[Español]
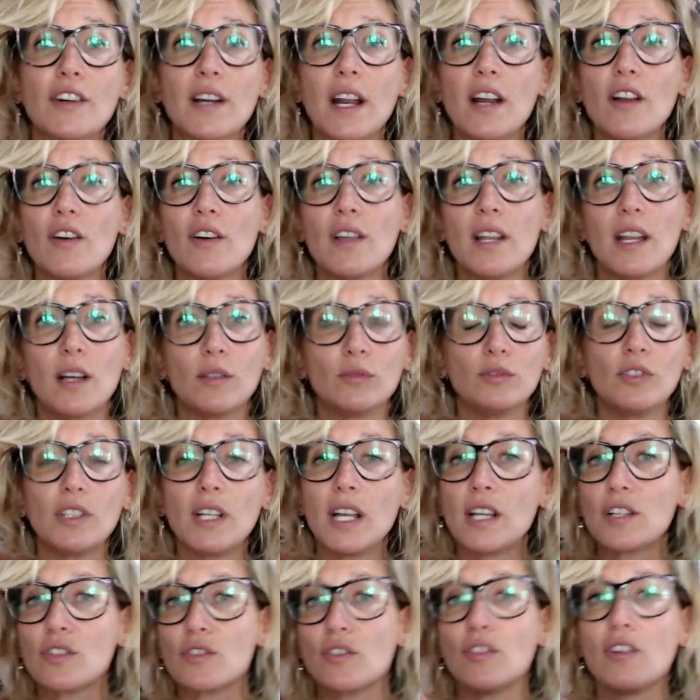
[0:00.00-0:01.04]
algo de la
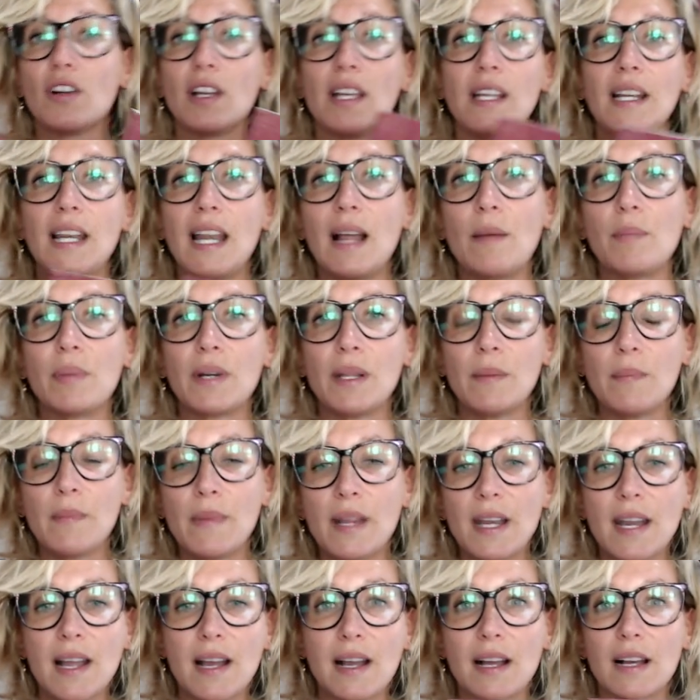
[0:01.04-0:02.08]
autora, yo es la
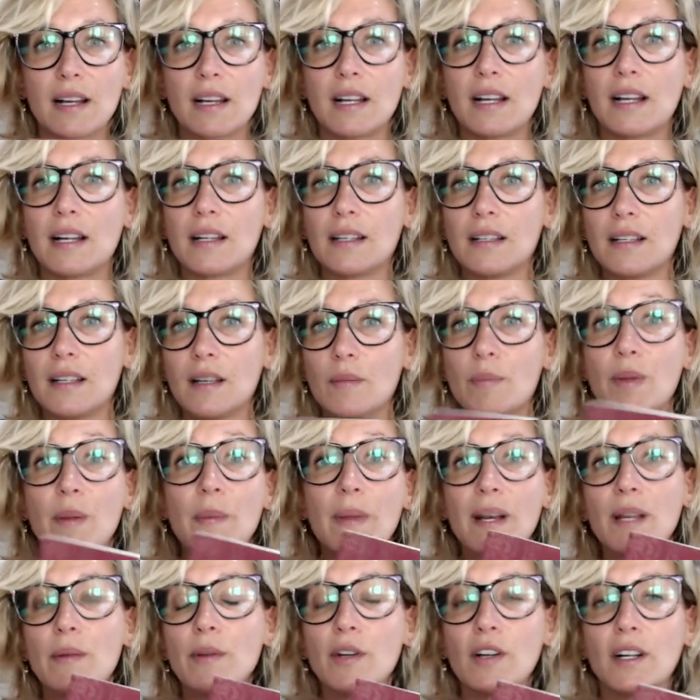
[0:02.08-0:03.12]
primera
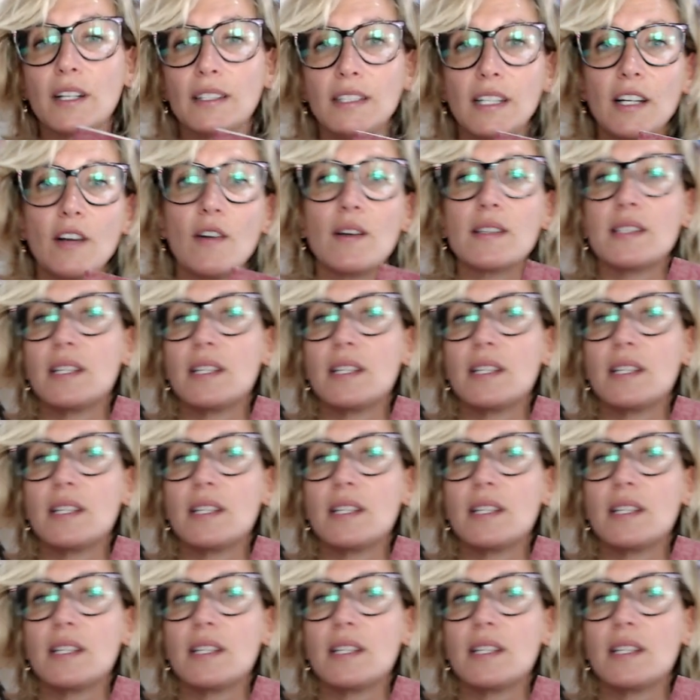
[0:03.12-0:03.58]
primer libro que tengo,